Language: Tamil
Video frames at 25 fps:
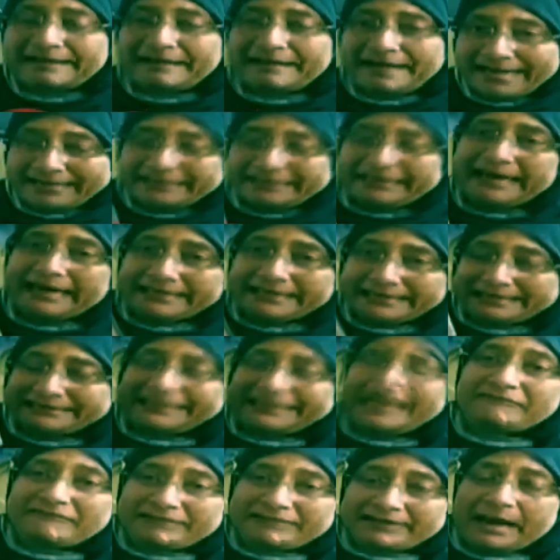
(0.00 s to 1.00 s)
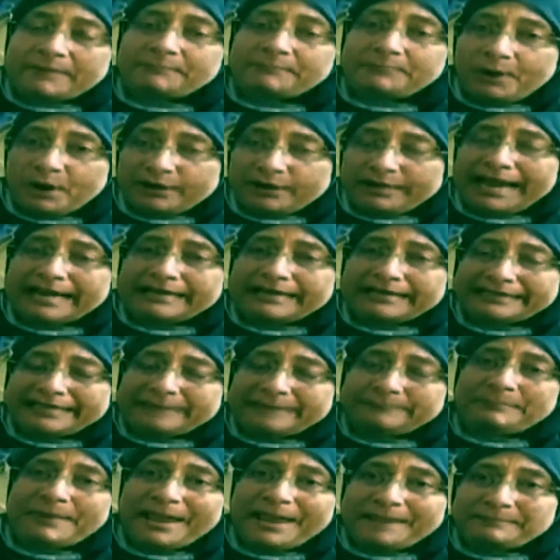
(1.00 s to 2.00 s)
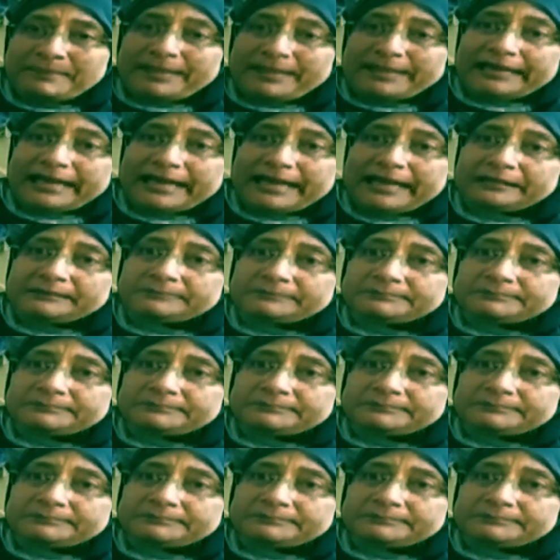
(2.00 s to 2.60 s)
இன்றைக்கு இது தவறா போடுறாரு இந்த பேப்பர்ல